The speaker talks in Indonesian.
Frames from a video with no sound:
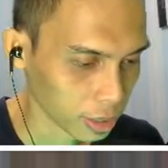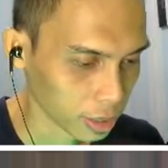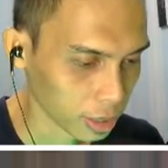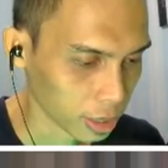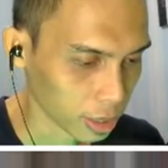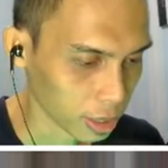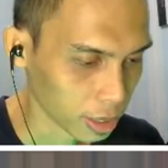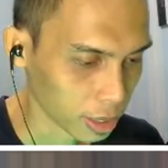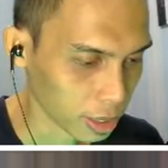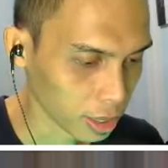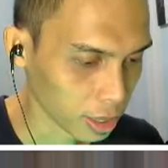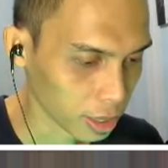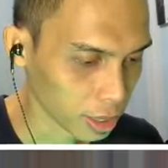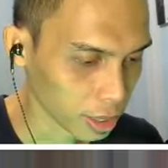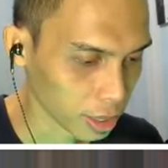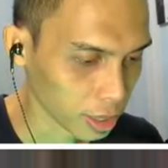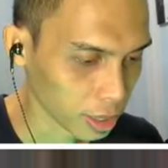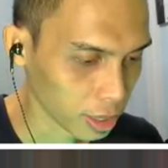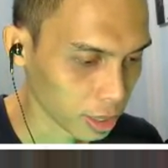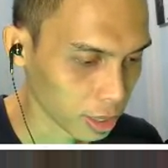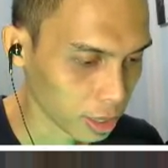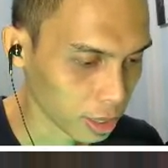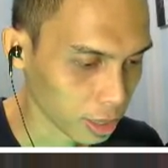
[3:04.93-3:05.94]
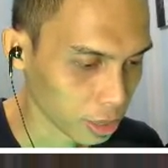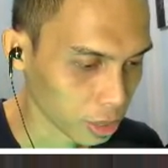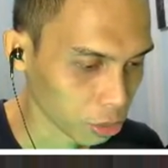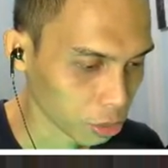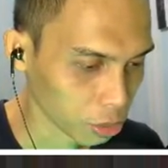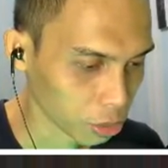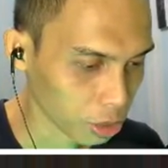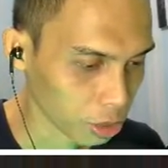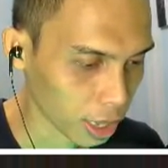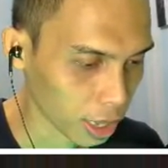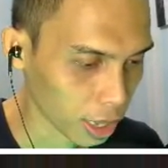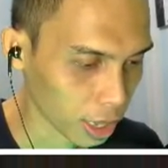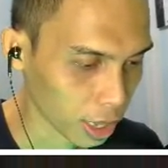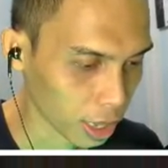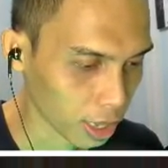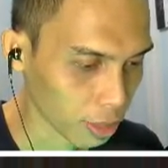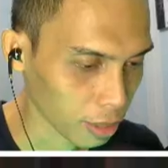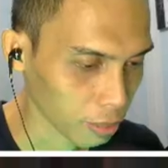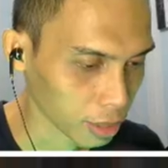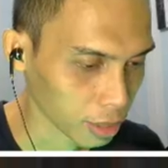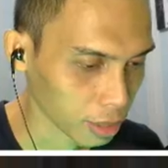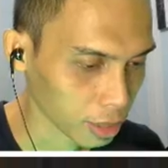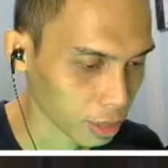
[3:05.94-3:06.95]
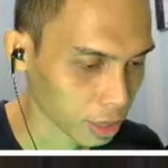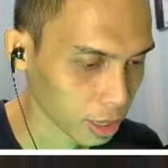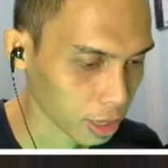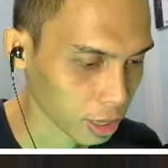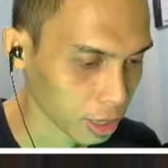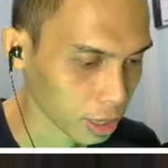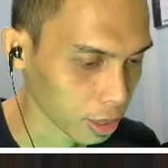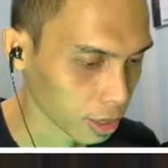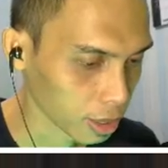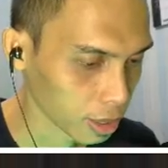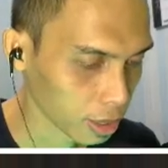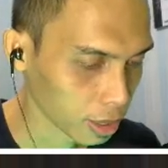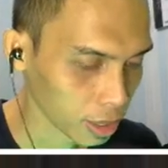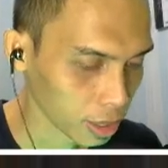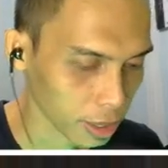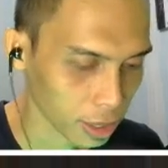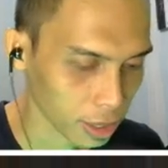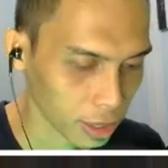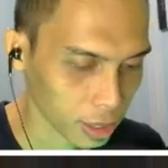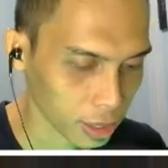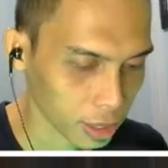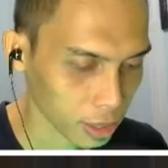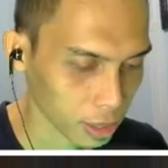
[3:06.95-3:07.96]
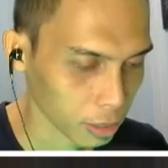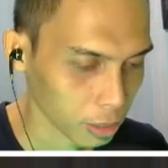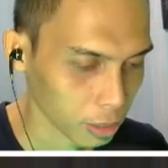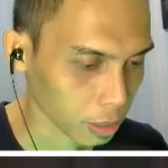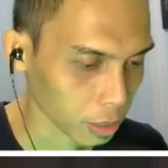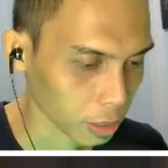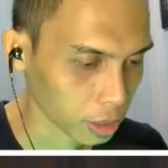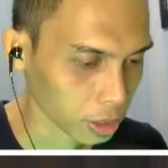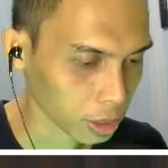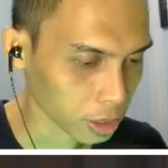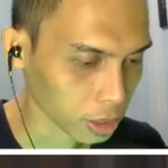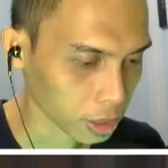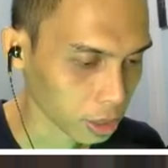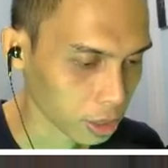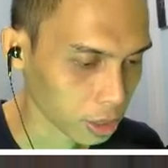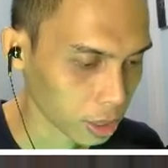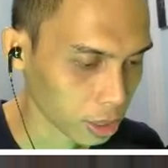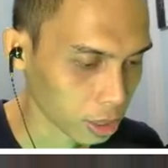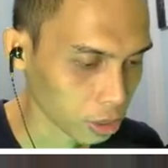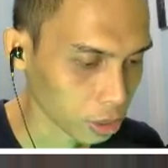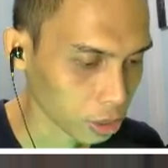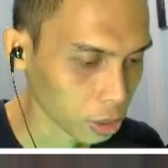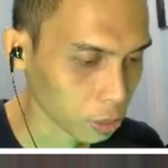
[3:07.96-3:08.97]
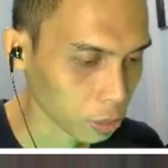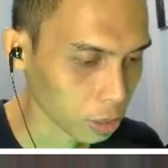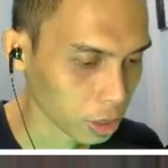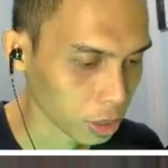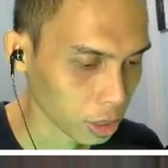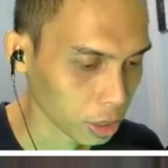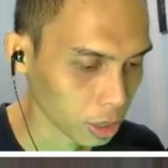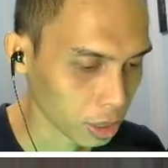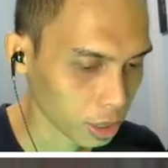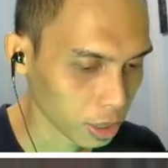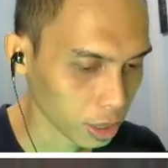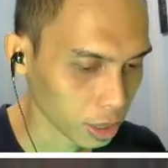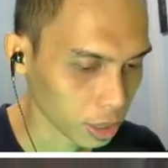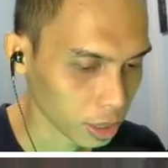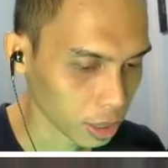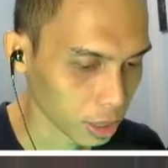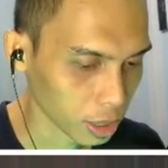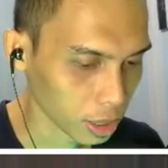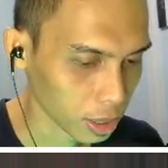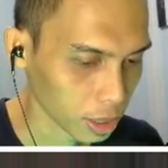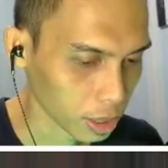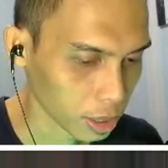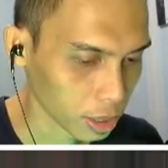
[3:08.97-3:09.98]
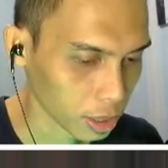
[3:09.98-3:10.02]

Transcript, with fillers: alah susah amat sih ya kesetir tuh seperti ini ya